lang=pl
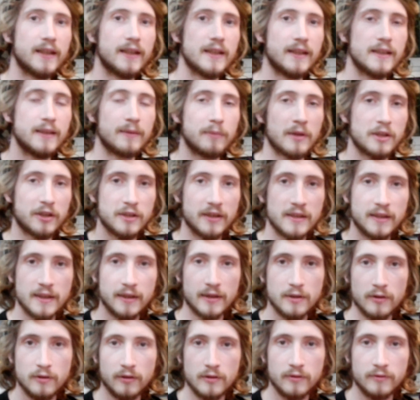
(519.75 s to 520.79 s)
E, maszynkę
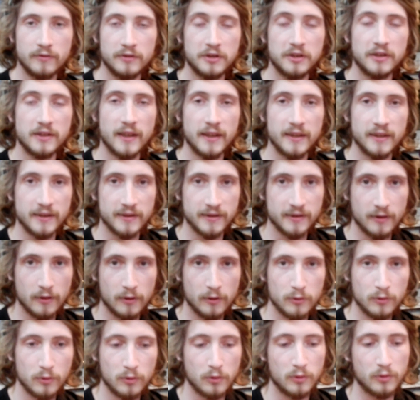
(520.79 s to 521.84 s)
do wycinania
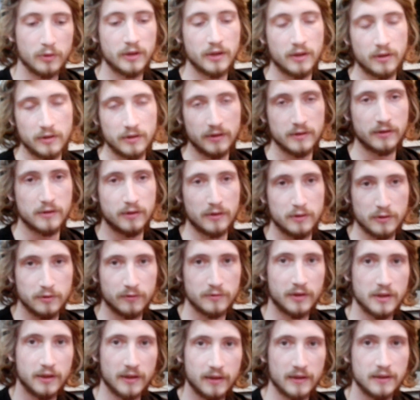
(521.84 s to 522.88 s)
styroduru i koniec końców
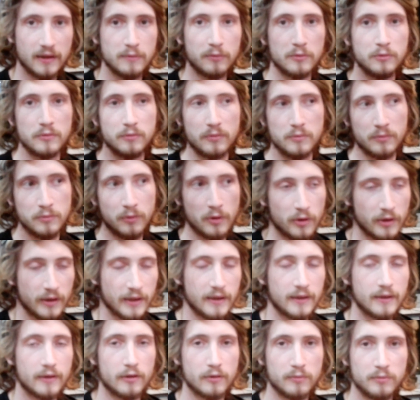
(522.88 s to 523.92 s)
dzięki temu
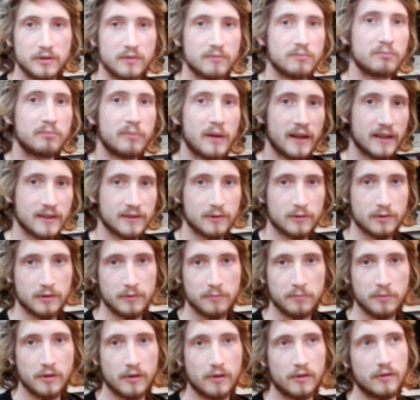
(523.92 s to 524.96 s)
mogę robić bardzo
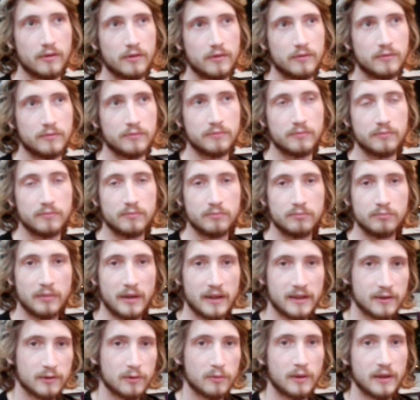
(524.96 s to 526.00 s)
szybko,
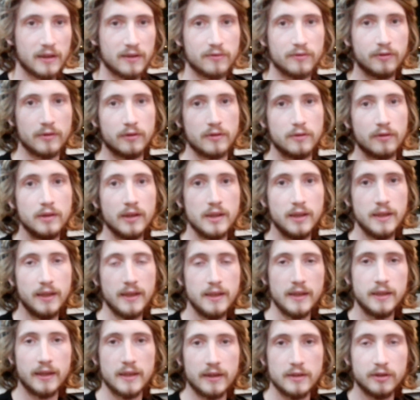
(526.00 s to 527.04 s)
bardzo łatwo
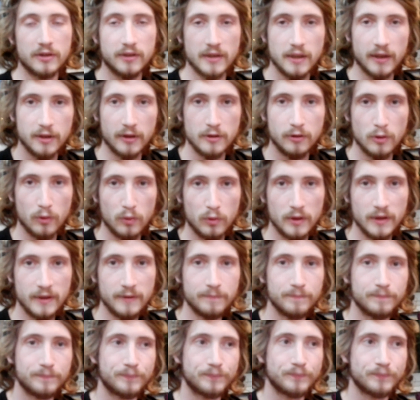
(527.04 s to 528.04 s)
e, ścianki do uli,